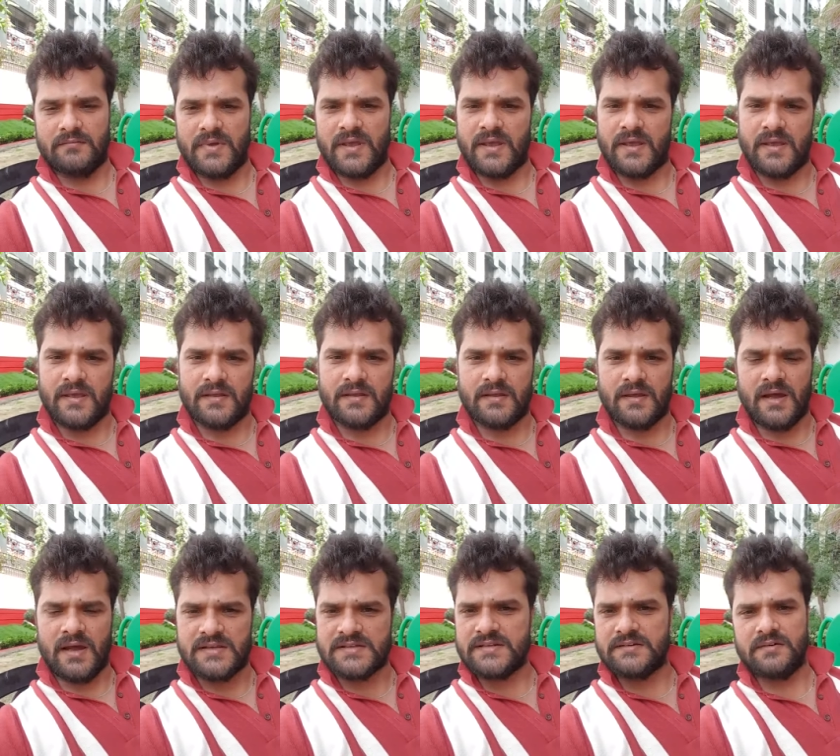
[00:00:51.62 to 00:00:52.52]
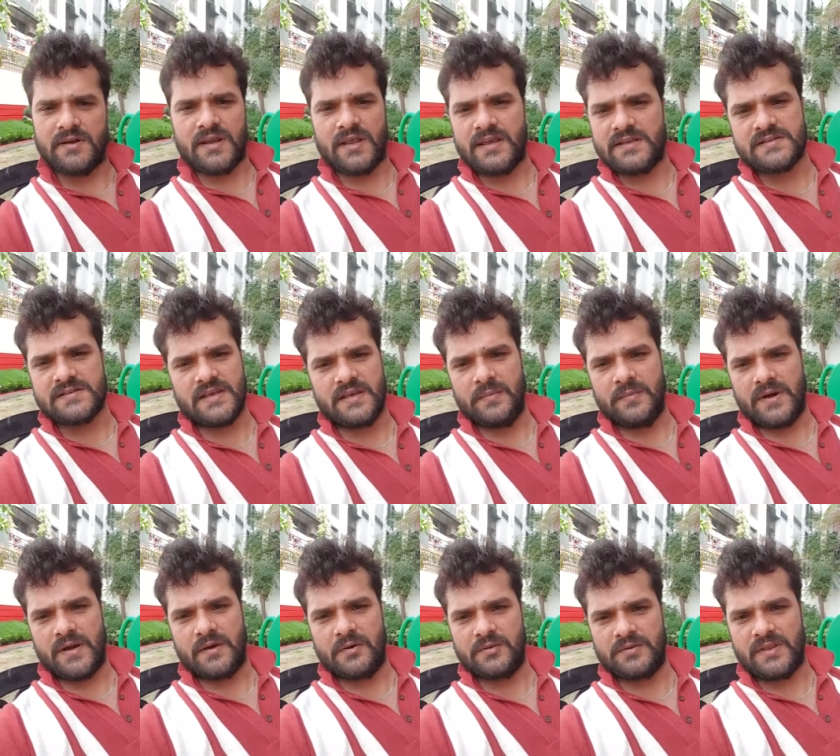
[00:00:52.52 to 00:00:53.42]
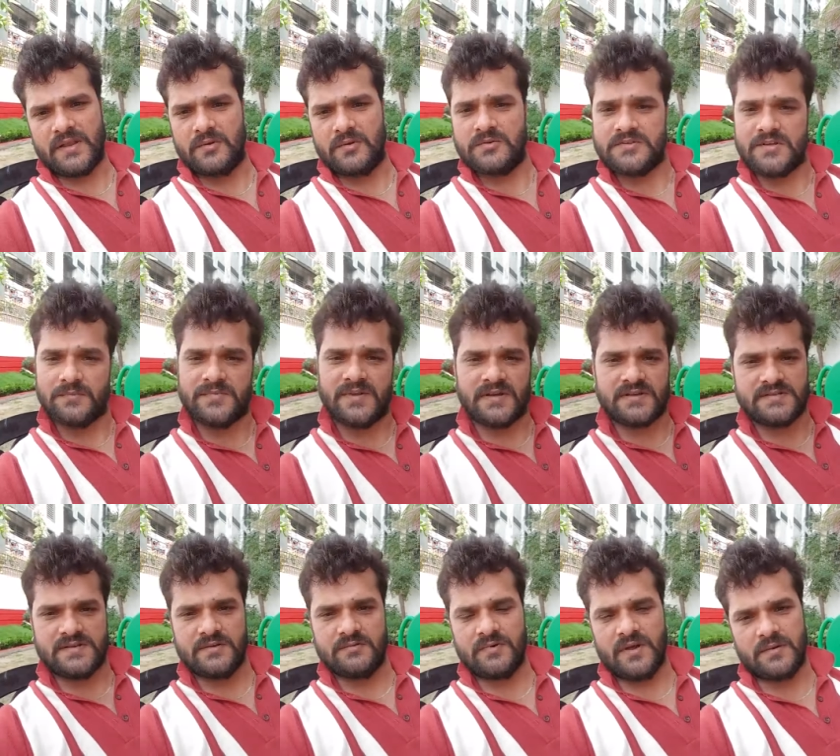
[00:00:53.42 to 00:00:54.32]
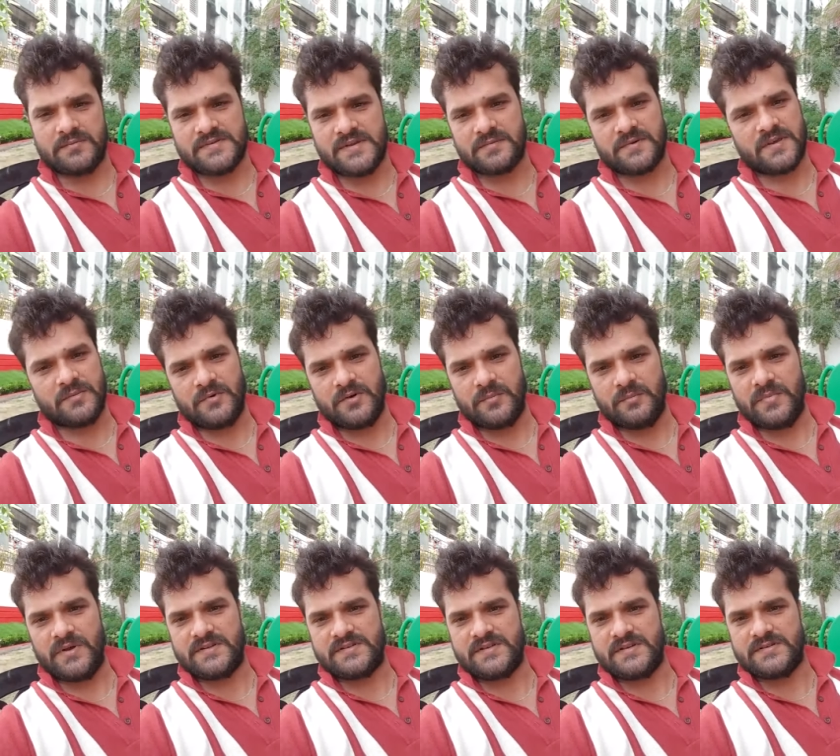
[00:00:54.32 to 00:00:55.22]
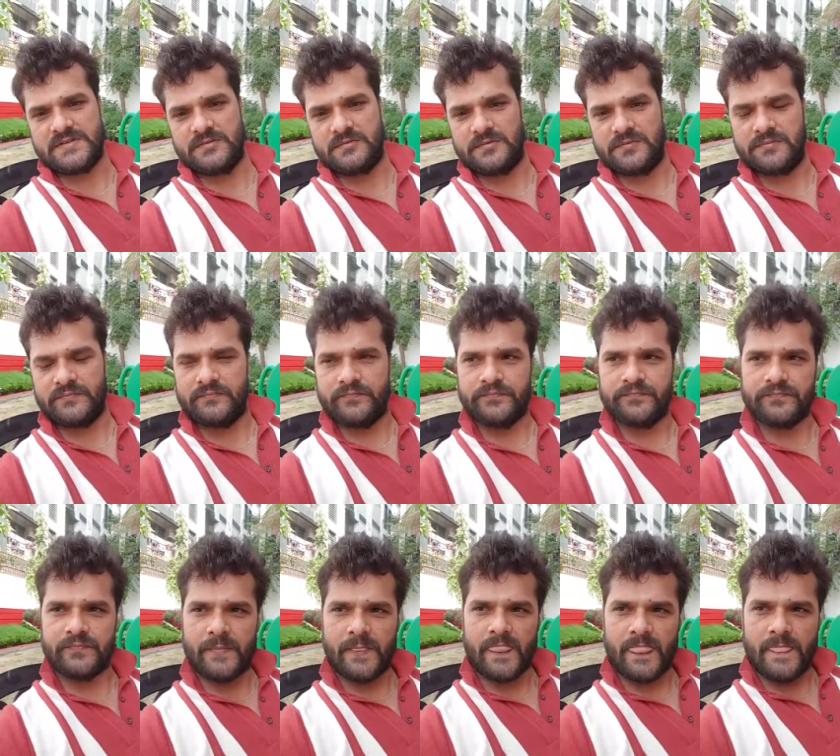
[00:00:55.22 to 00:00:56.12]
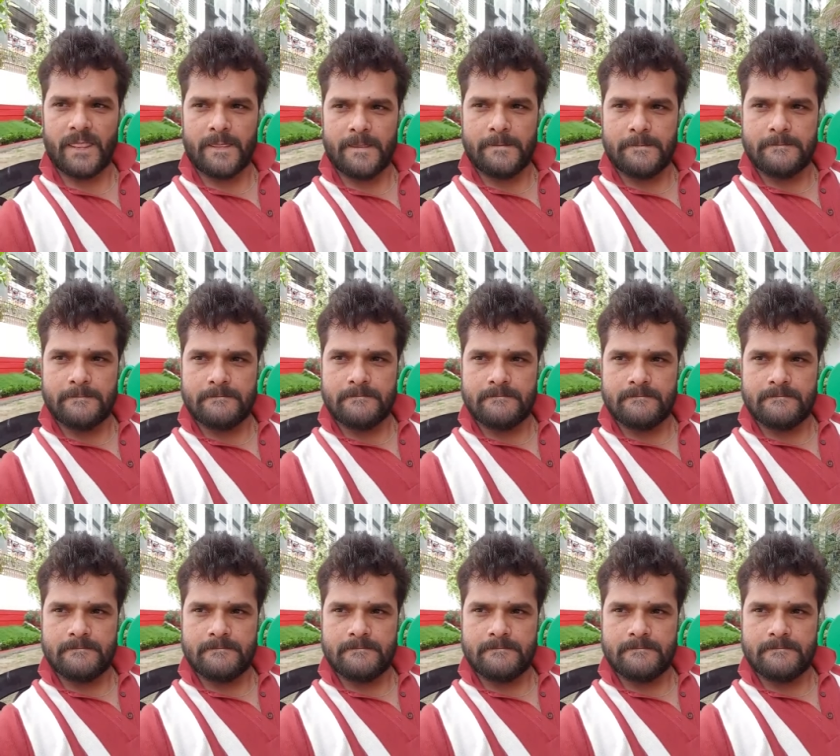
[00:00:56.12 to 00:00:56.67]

मैं आजीवन ऐसे ही बड़ा होते रहूं जब तक जीऊँ आप सबके मोहब्बत से जीऊँ